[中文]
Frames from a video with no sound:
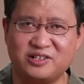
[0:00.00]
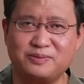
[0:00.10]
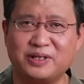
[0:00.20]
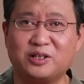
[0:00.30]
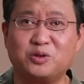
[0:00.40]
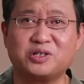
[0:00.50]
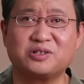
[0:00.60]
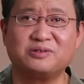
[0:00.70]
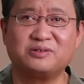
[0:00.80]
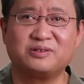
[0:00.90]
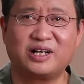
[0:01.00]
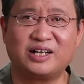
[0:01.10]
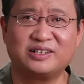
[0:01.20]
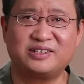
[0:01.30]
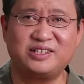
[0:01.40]
知彼的对手
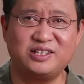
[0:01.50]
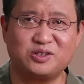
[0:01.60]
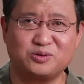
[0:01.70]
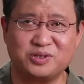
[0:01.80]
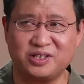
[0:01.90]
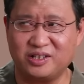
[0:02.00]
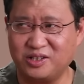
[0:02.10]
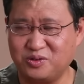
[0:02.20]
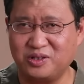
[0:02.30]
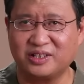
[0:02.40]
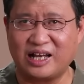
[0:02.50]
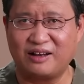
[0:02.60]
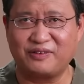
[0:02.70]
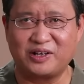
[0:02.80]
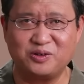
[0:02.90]
啊，既熟悉俄军的
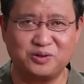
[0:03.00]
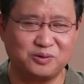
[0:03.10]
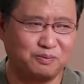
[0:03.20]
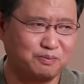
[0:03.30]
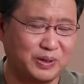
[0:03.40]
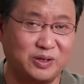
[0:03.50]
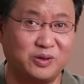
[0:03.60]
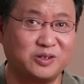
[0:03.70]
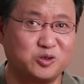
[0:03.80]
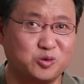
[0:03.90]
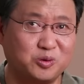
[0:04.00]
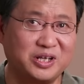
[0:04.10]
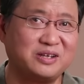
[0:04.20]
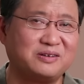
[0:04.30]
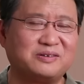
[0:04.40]
打法，又有北约的助
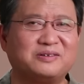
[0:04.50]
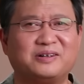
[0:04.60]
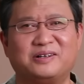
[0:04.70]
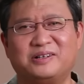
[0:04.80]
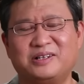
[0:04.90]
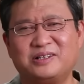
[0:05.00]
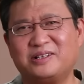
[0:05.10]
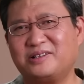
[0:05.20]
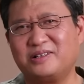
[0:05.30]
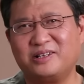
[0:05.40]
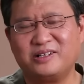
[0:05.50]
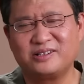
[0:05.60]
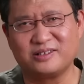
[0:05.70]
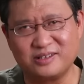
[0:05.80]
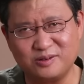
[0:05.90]
力啊。但是
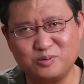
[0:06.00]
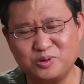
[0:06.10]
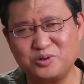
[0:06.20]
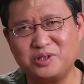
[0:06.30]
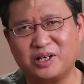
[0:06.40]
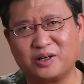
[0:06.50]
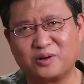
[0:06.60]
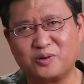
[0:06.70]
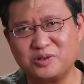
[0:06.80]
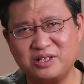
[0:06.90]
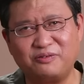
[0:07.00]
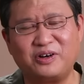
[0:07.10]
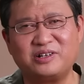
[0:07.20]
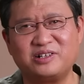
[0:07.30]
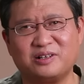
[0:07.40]
此次乌军的攻击
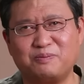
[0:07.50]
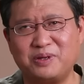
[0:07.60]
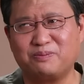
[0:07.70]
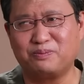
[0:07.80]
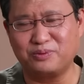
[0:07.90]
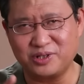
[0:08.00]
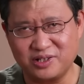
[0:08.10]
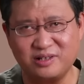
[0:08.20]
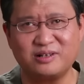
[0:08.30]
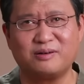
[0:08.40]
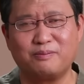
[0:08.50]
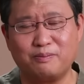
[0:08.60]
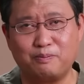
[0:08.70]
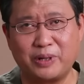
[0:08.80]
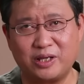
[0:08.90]
方式呢，并不是
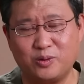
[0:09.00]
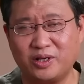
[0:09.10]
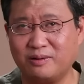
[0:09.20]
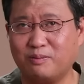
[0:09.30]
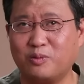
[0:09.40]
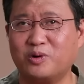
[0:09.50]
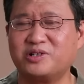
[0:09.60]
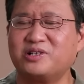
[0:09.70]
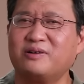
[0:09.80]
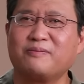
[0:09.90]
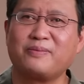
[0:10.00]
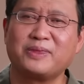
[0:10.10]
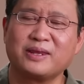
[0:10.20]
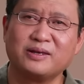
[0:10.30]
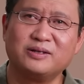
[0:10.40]
北约的模式。
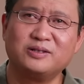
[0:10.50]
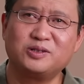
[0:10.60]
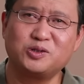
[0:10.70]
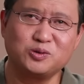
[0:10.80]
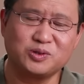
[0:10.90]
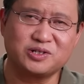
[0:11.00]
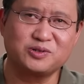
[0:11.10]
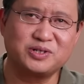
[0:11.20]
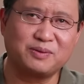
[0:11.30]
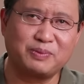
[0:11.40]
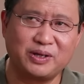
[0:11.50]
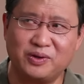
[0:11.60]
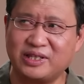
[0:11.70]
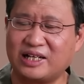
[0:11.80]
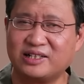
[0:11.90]
众所周知，北
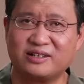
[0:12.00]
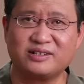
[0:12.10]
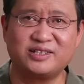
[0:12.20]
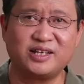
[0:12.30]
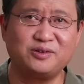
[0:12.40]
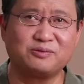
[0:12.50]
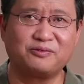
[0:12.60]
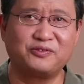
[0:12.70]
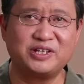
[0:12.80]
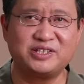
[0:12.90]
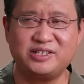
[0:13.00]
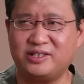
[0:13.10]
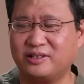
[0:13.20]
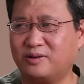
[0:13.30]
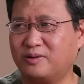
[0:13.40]
约打仗是先用飞机